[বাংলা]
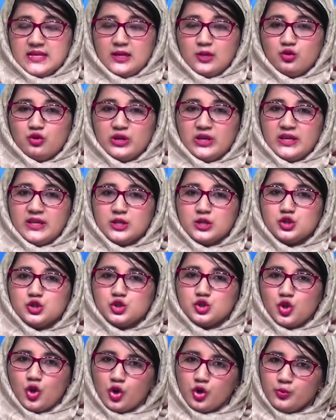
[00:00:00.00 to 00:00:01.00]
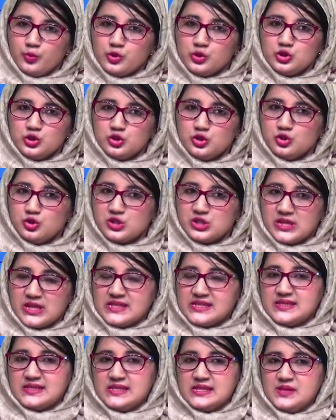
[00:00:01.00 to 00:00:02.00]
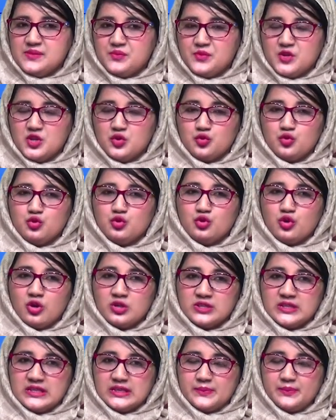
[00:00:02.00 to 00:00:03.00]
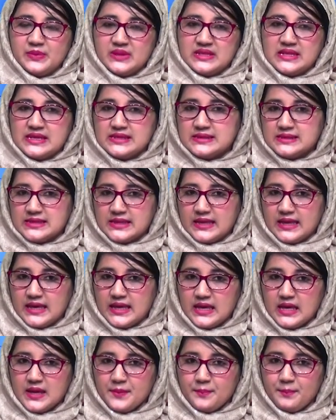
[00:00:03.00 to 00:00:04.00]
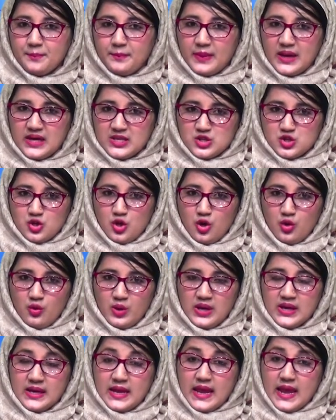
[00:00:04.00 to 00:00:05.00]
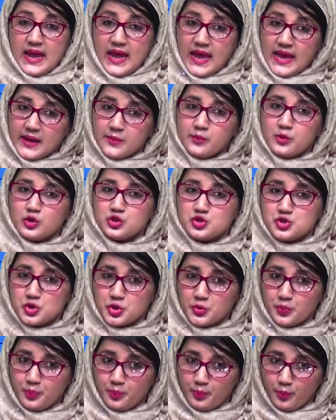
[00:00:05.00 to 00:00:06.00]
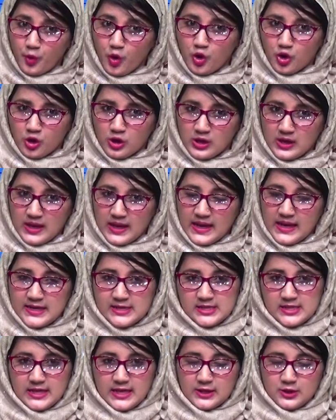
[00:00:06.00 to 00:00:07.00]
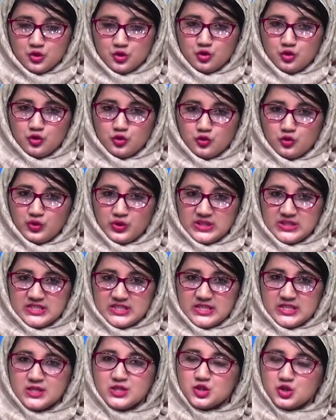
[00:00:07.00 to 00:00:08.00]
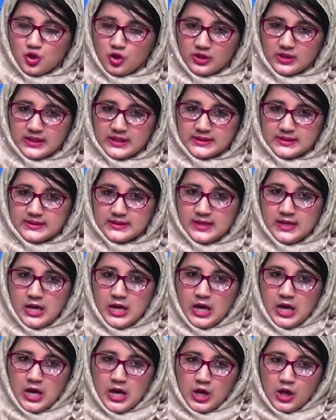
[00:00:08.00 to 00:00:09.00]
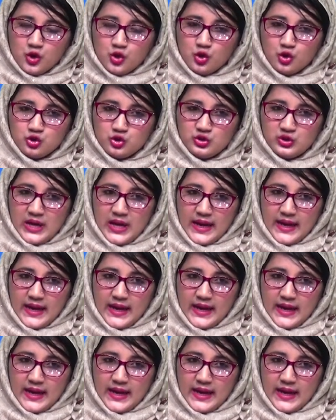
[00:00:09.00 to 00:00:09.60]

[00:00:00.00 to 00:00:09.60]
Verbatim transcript: চালকের সর্বোচ্চ শাস্তি মৃত্যুদণ্ডের বিধান রেখে পাশ হওয়ার এক বছর পর আইনটি কার্যকর করেছে সরকার নতুন